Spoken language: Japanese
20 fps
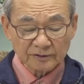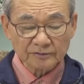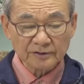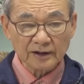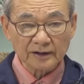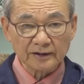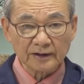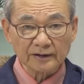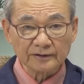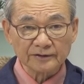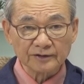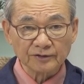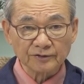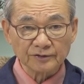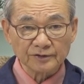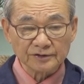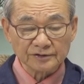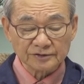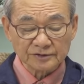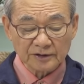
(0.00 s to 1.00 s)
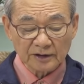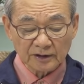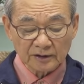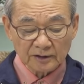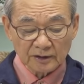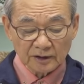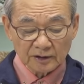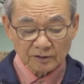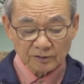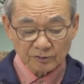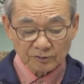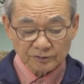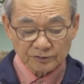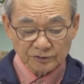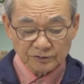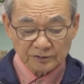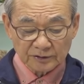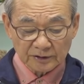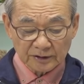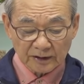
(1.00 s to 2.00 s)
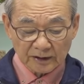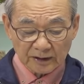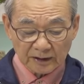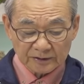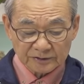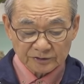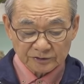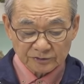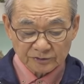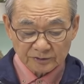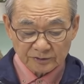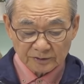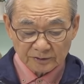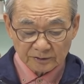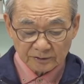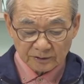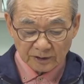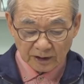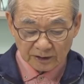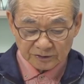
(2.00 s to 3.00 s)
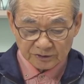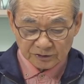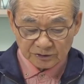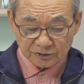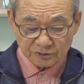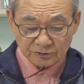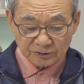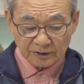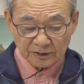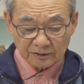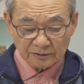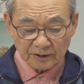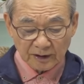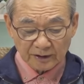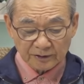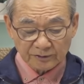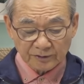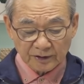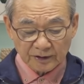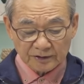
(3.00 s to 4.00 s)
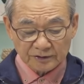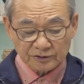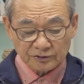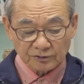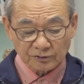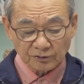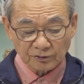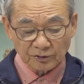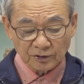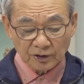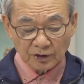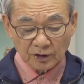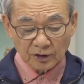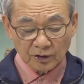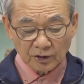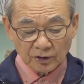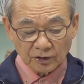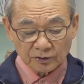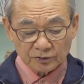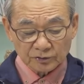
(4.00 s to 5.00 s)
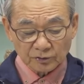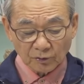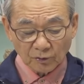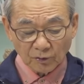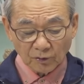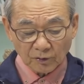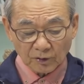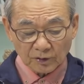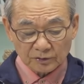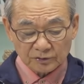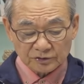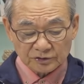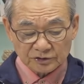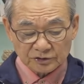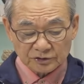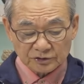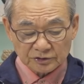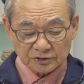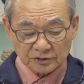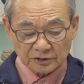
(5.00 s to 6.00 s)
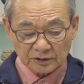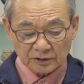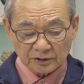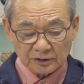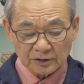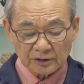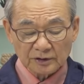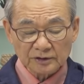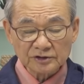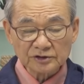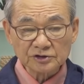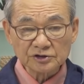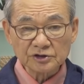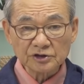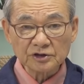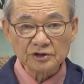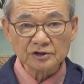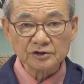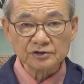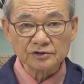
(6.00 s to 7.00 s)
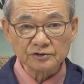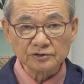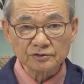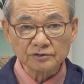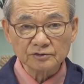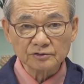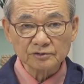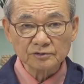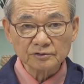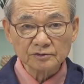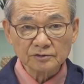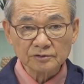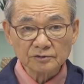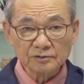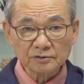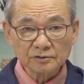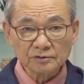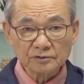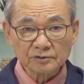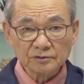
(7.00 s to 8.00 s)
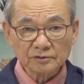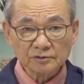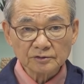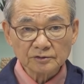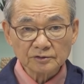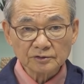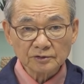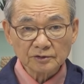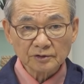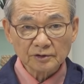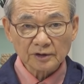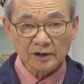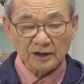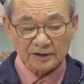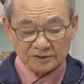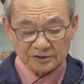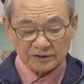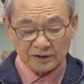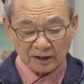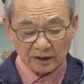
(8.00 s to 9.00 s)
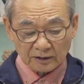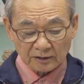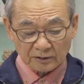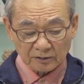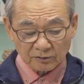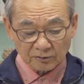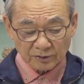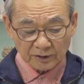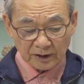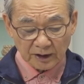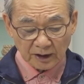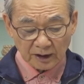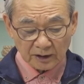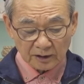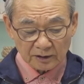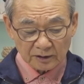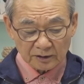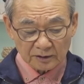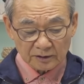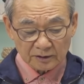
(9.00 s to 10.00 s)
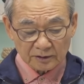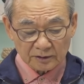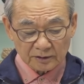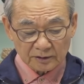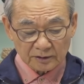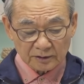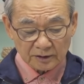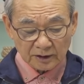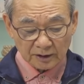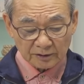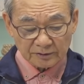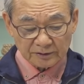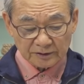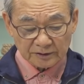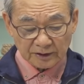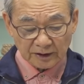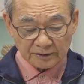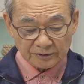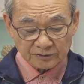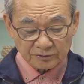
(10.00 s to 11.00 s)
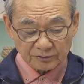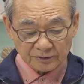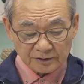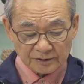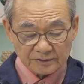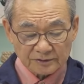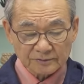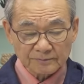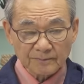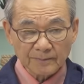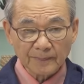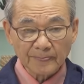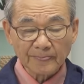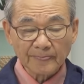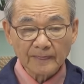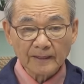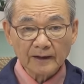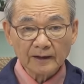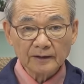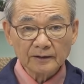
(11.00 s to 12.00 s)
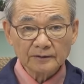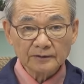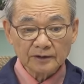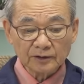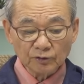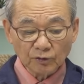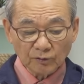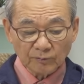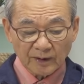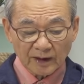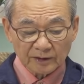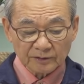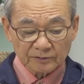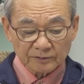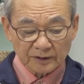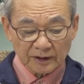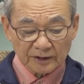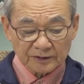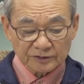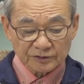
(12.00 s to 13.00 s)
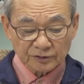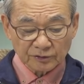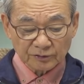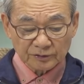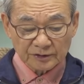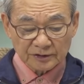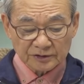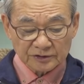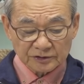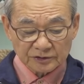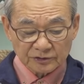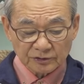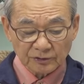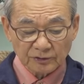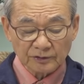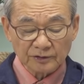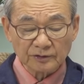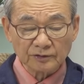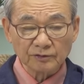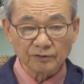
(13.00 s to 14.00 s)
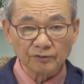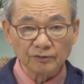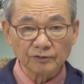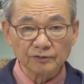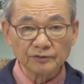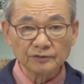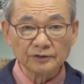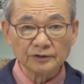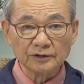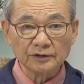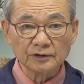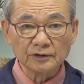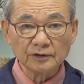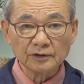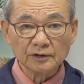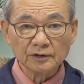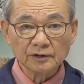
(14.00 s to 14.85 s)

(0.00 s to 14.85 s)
んぐらいだったようですね。ろくじゅうにんからはちじゅうにん、はちじゅうにんぐらいの兵士を統治指揮する下士官、これが百人隊長です。で、ローマ軍が非常に強いとこういうふうに